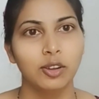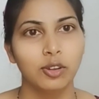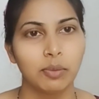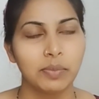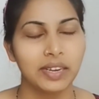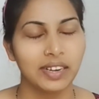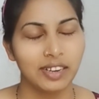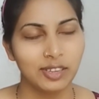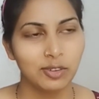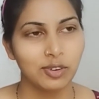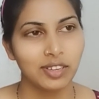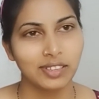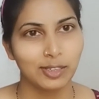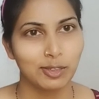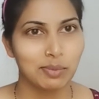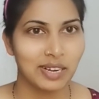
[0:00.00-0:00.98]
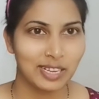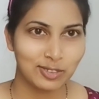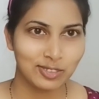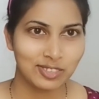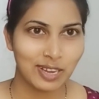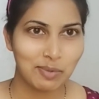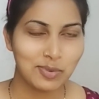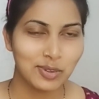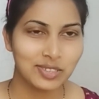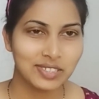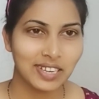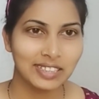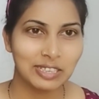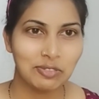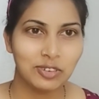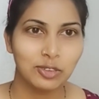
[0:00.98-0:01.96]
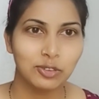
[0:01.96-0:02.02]
और हमें रेडी होना था तो मैंने सोचा आप लोग के
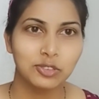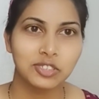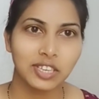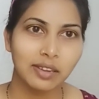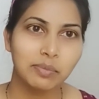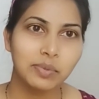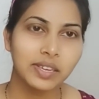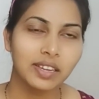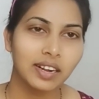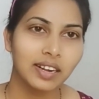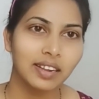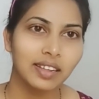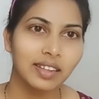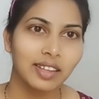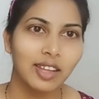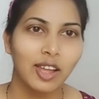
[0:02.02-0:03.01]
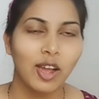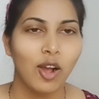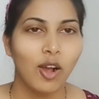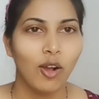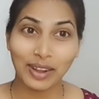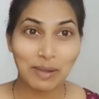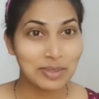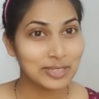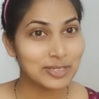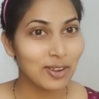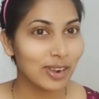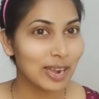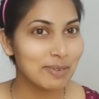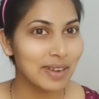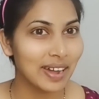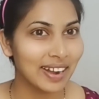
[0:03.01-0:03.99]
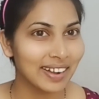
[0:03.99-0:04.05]
साथ ये वीडियो शेयर भी कर ले और कभी
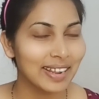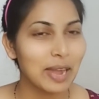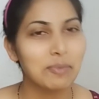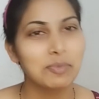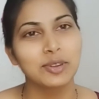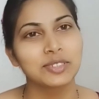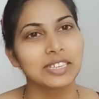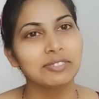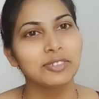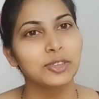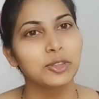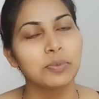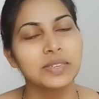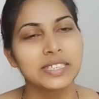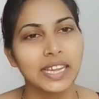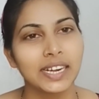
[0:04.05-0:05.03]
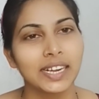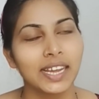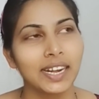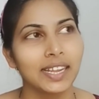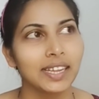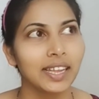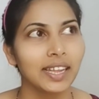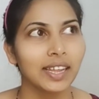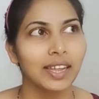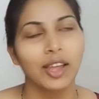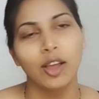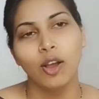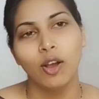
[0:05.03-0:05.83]
चौका मार दें आप लोग के साथ वीडियो भी शेयर कर लेंगे